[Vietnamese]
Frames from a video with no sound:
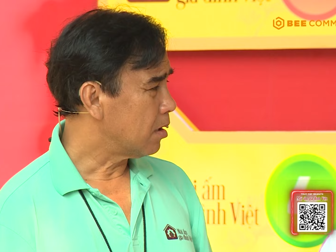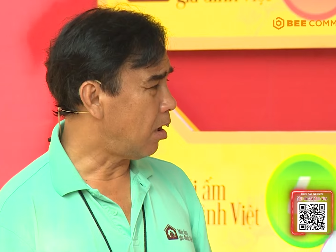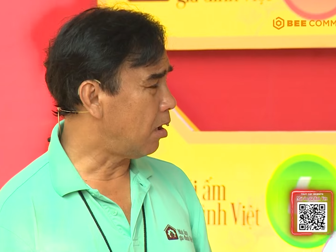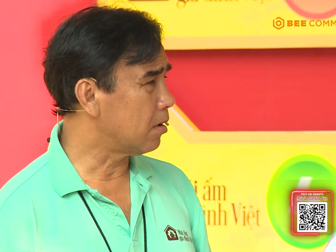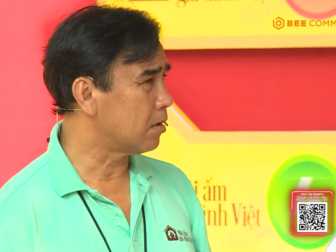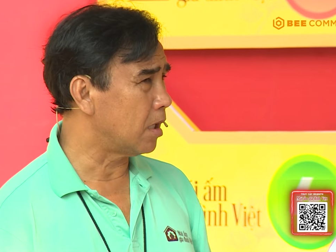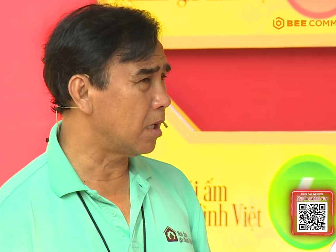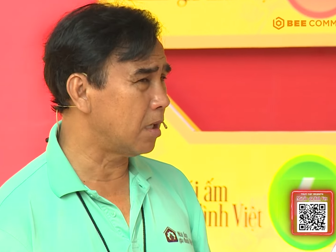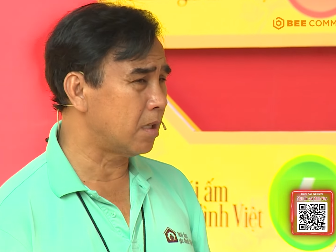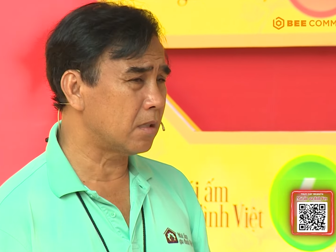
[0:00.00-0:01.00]
con
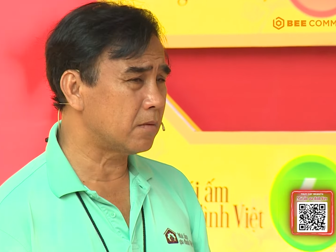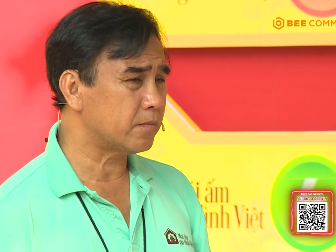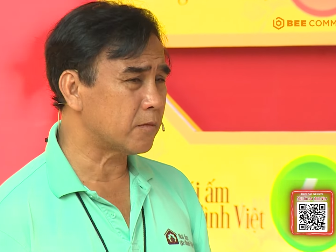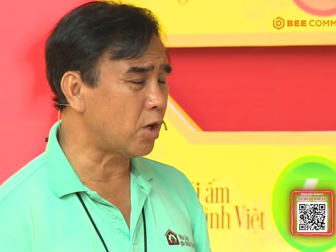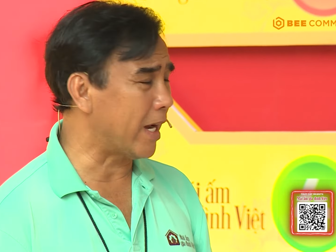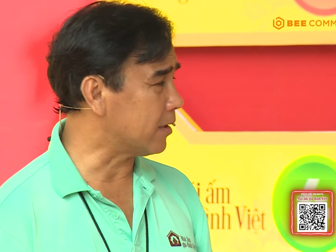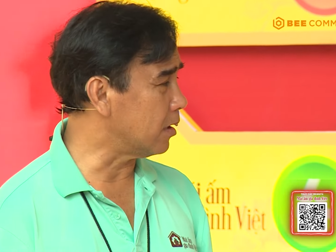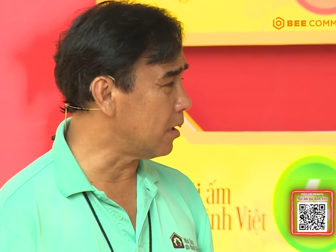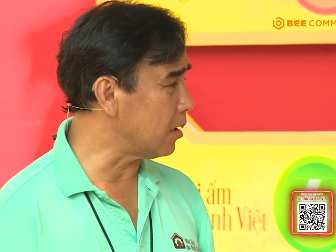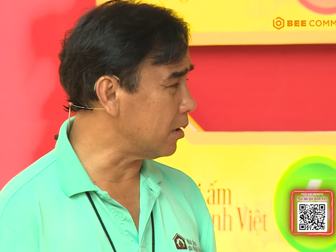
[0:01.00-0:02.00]
ờ, có nghe
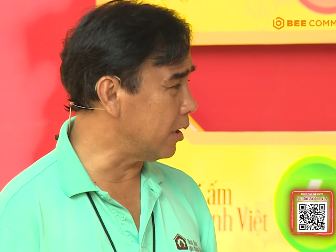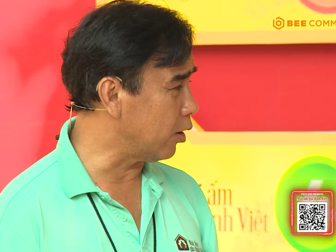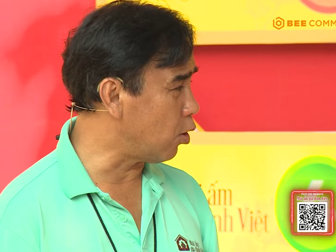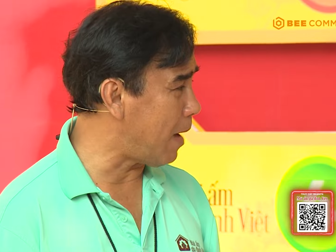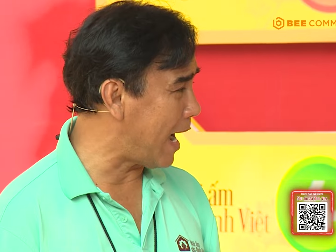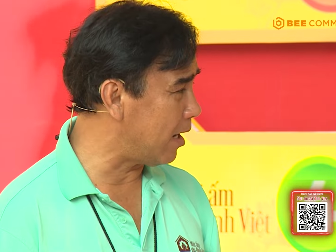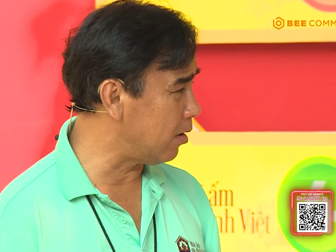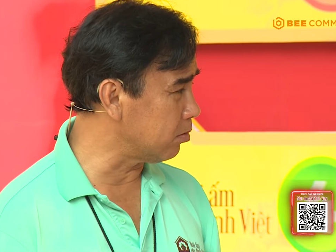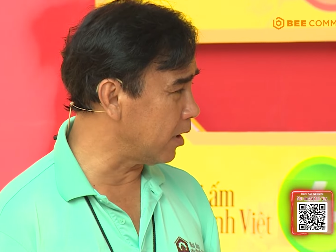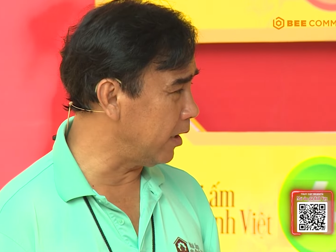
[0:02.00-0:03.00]
tin tức gì của ba
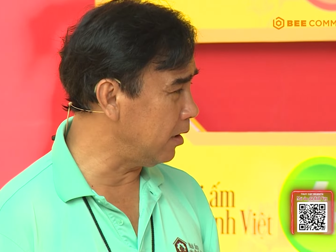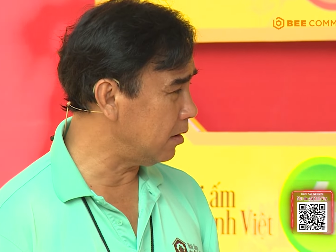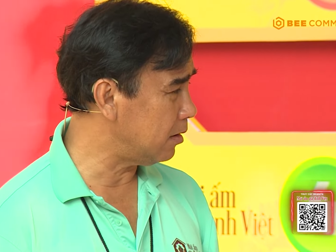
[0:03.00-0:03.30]
không nhi